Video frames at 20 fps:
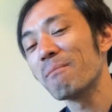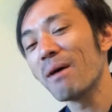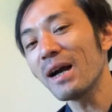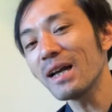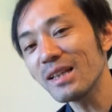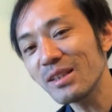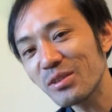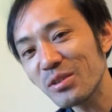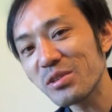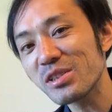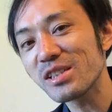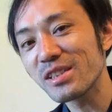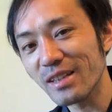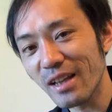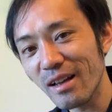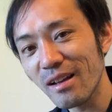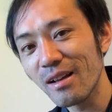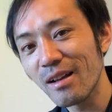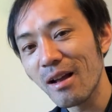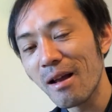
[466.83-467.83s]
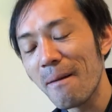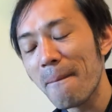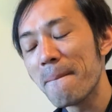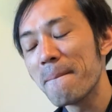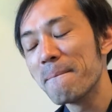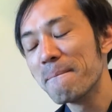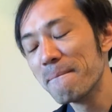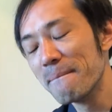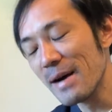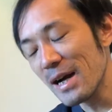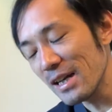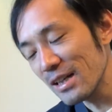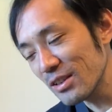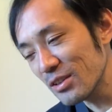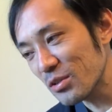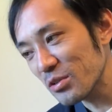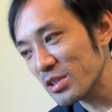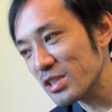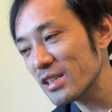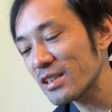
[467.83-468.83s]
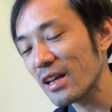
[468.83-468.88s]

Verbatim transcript: 毎年ね毎年